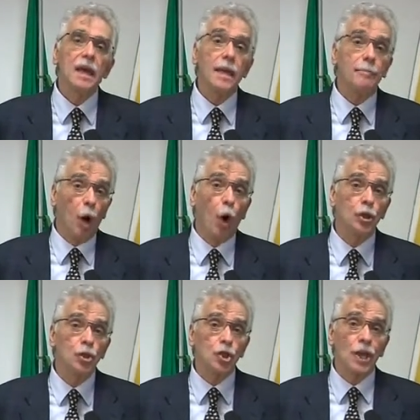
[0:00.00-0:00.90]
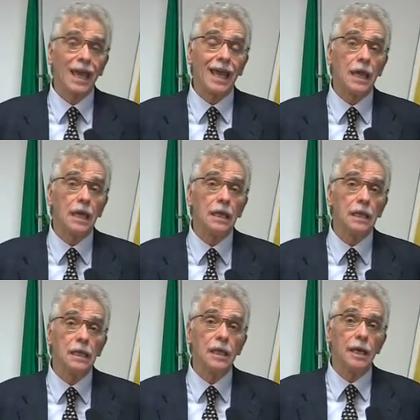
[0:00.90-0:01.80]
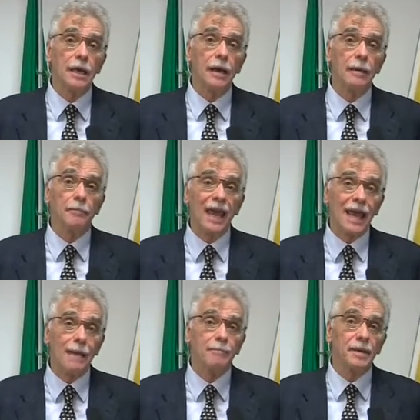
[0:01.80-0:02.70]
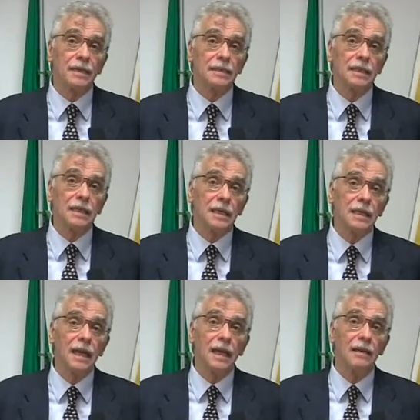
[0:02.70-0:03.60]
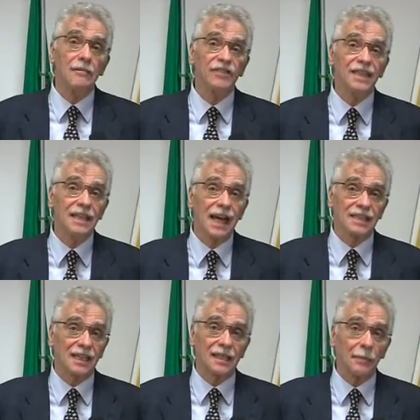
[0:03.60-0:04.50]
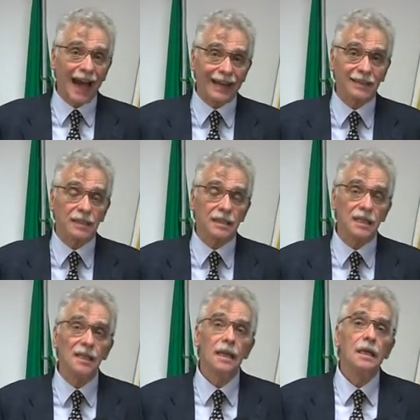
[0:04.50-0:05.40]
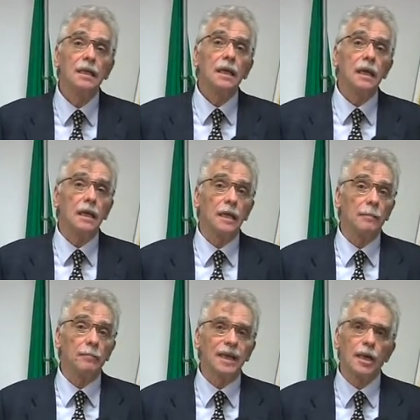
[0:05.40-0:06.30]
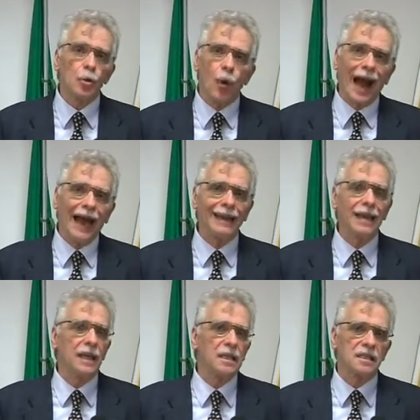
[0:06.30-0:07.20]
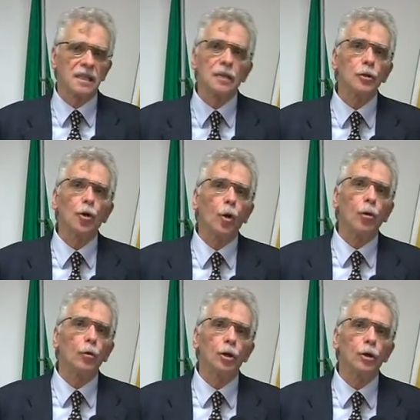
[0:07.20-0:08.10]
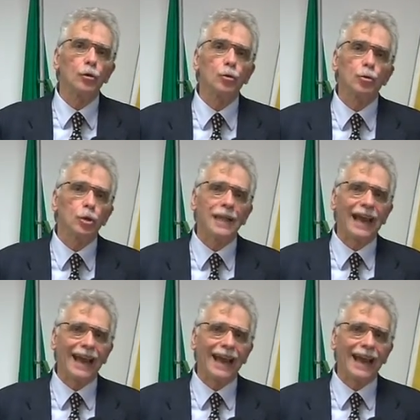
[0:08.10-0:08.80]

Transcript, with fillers: e poi c'è eh, il PEP di eh, Via Sette Martiri, eh, per il quale, essendo eh, tutta